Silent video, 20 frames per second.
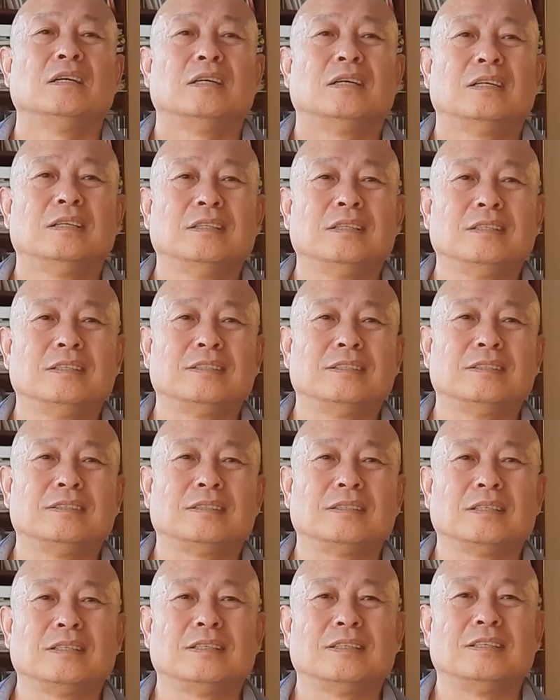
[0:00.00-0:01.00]
嗯
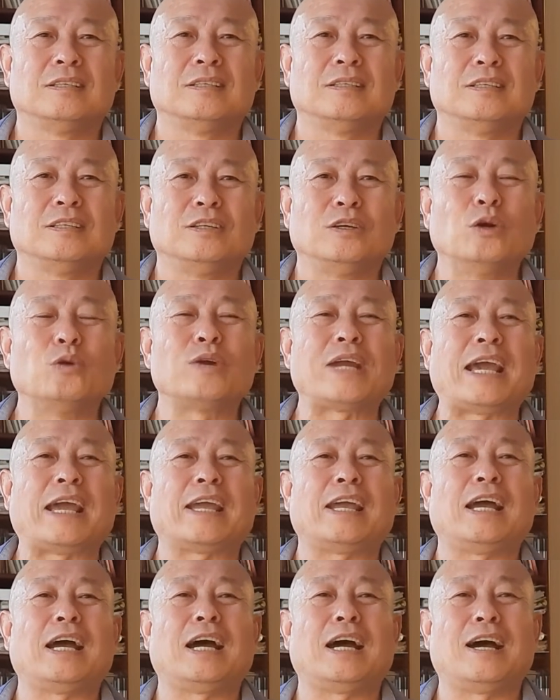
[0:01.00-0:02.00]
那个榴
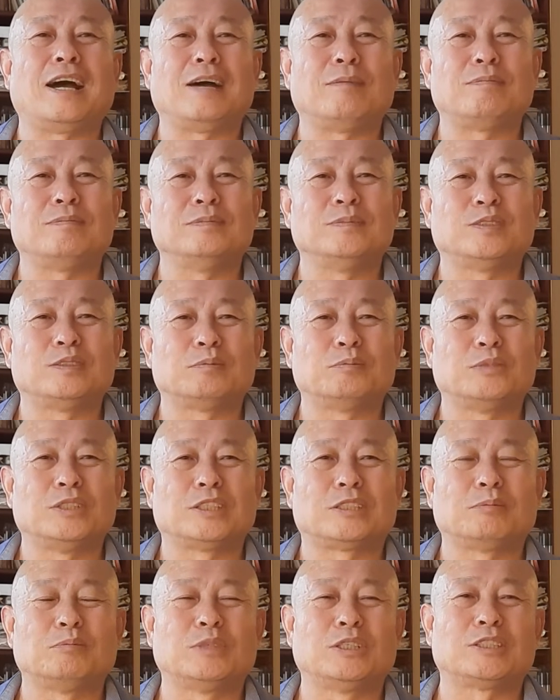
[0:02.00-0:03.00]
莲呀，什么
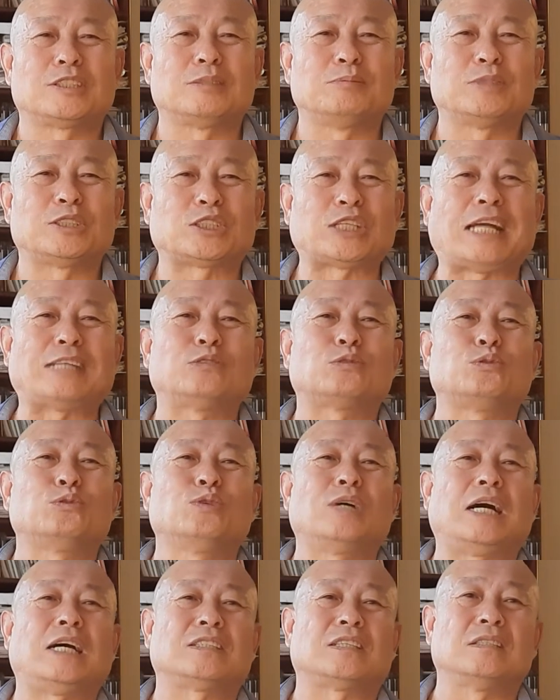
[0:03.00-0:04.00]
什么什么山竹
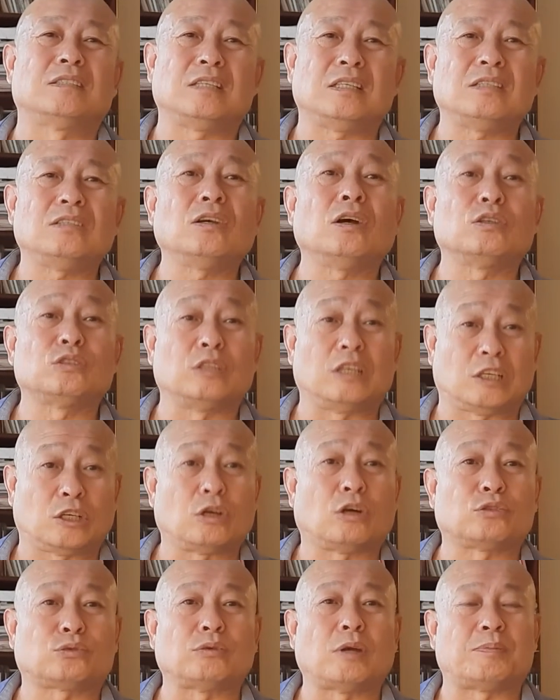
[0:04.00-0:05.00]
啊等等那要也
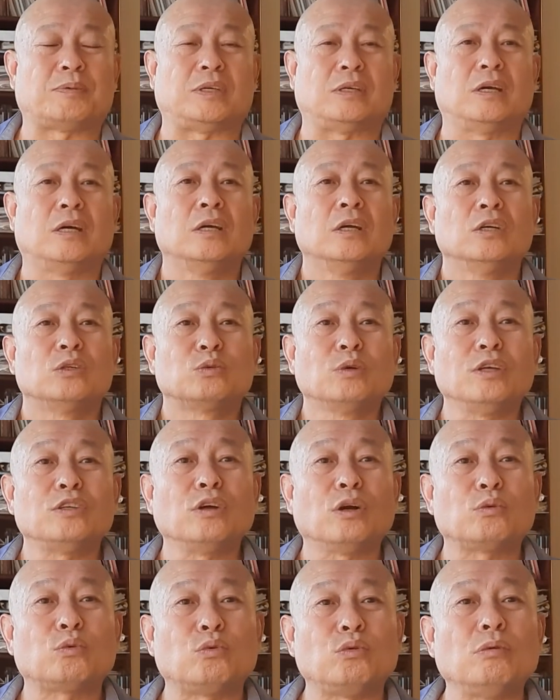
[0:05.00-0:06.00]
要削皮，所以
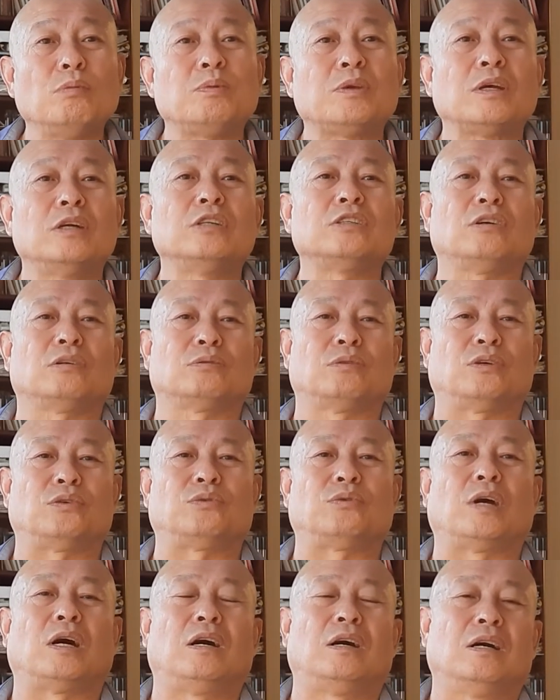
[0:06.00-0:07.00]
叫去皮儿，叫做
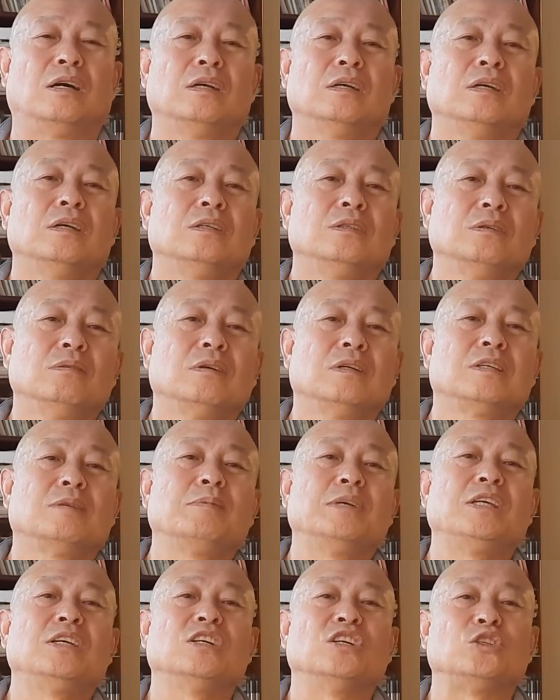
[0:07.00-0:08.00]
削啊。有这
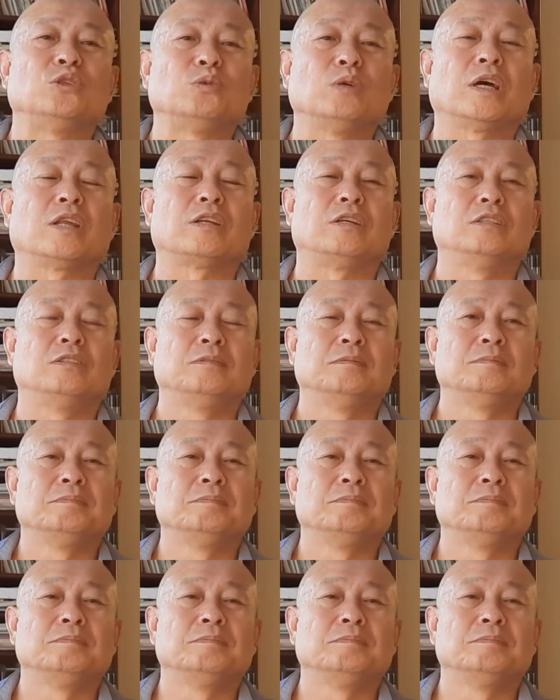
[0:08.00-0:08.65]
么一个“削”字儿，